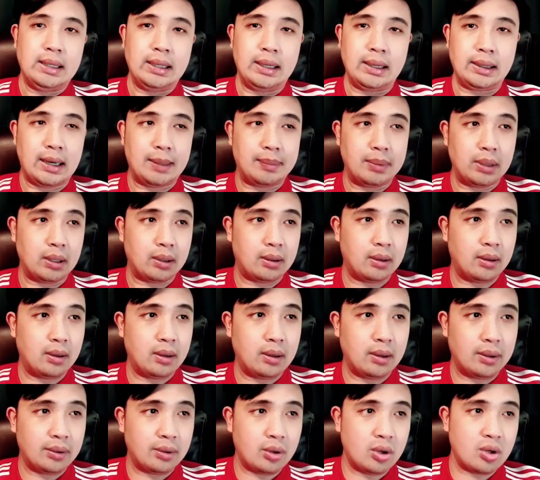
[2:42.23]
นะครับ แล้วก็
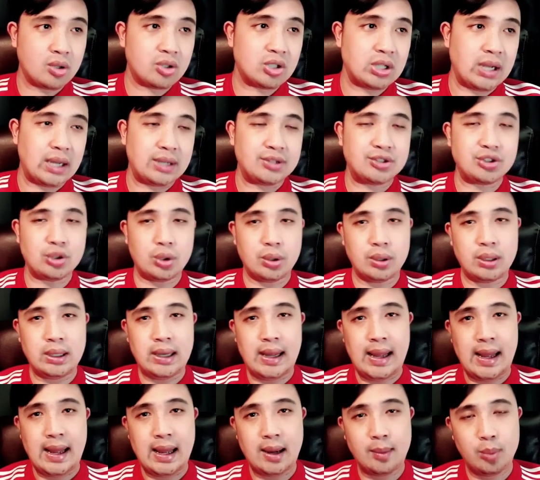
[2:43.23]
นอกจากโซน
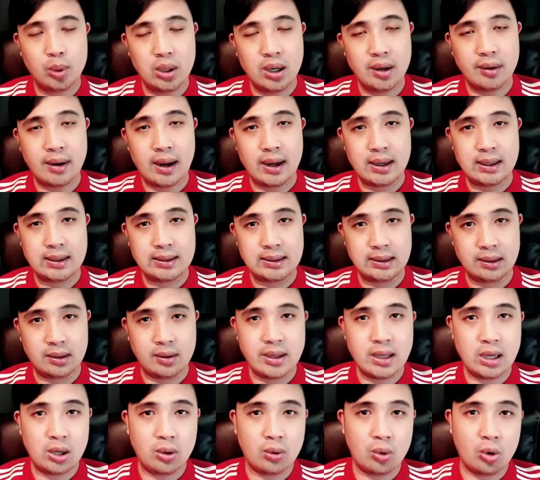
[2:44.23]
แล้วผู้เล่นรายอื่นก็
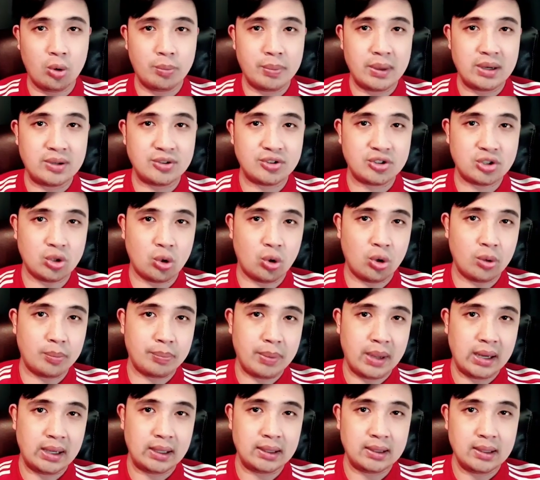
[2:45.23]
ยังคงเป็นทรง
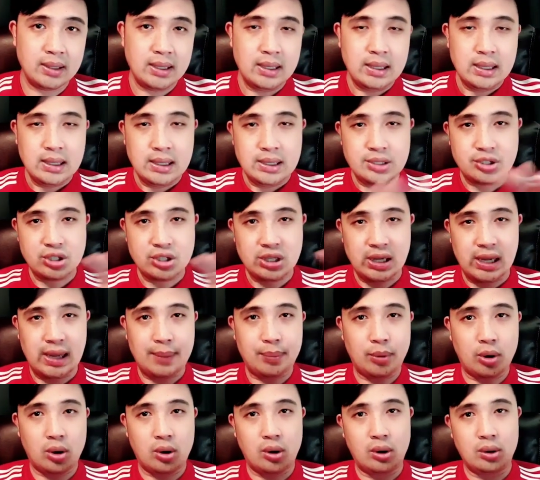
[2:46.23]
เป็นเชฟ
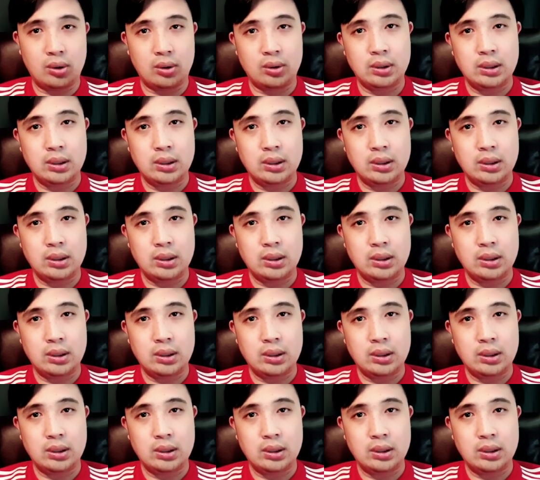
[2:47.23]
ของ